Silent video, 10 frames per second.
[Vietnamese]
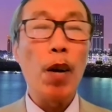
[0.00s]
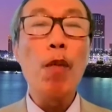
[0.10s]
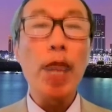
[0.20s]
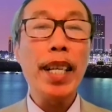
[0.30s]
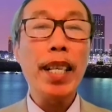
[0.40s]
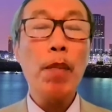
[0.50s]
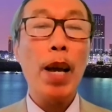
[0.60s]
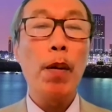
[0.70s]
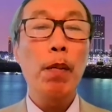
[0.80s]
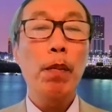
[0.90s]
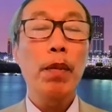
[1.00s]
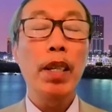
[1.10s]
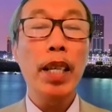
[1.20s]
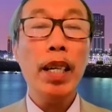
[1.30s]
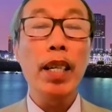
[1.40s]
đều có một cái giống nhau
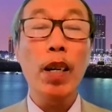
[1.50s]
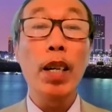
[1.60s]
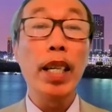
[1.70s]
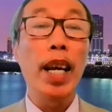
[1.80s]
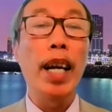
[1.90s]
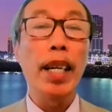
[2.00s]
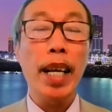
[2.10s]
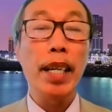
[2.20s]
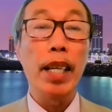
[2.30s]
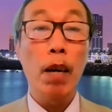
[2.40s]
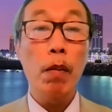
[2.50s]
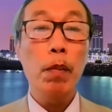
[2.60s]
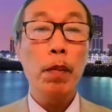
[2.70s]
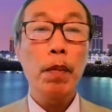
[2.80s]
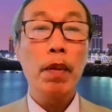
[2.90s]
thứ nhất là nó có liên hệ đến ngành địa ốc
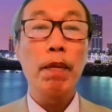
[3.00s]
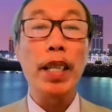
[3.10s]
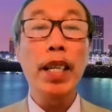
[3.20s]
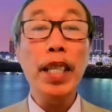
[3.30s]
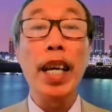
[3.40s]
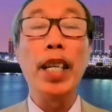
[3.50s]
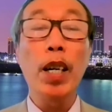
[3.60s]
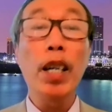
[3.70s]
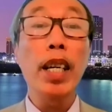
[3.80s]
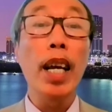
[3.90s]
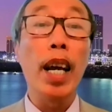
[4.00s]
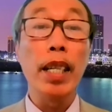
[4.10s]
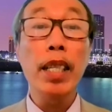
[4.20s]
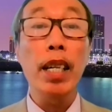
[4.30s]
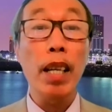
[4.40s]
và thứ nhì là có liên hệ
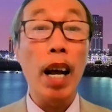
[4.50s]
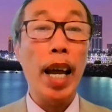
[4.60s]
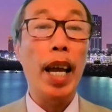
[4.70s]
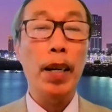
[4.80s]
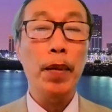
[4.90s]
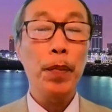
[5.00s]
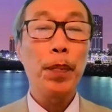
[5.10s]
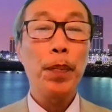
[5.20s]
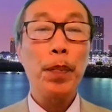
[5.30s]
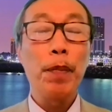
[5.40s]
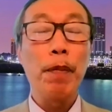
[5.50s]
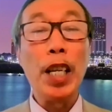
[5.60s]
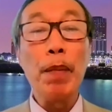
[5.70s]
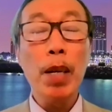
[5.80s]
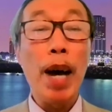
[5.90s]
đến ngân hàng và
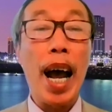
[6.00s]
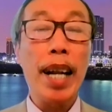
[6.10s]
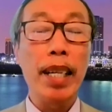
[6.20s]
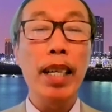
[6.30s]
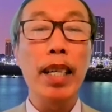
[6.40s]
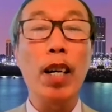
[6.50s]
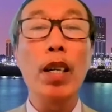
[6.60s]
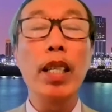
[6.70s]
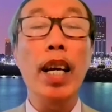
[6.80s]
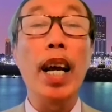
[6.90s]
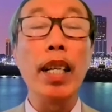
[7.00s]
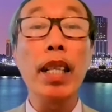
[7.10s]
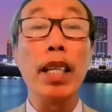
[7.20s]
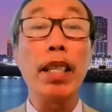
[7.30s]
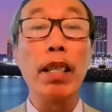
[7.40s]
điểm thứ ba nữa là có liên hệ
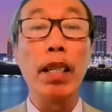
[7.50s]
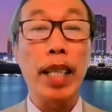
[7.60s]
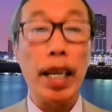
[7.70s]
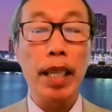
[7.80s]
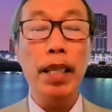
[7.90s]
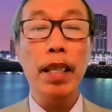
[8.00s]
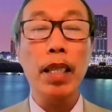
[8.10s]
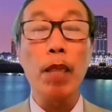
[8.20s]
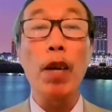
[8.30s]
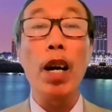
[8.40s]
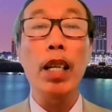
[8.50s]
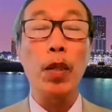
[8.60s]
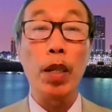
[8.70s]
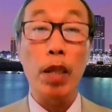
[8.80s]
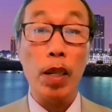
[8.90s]
đến thị trường tài chính trong đó là
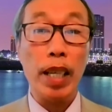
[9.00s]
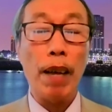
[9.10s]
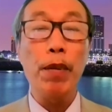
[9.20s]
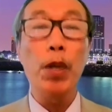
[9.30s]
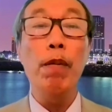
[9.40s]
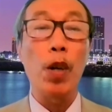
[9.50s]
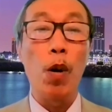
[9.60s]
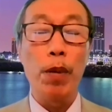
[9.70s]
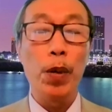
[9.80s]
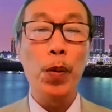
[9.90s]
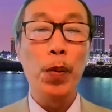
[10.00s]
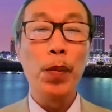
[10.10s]
chuyện trái phiếu và cổ phiếu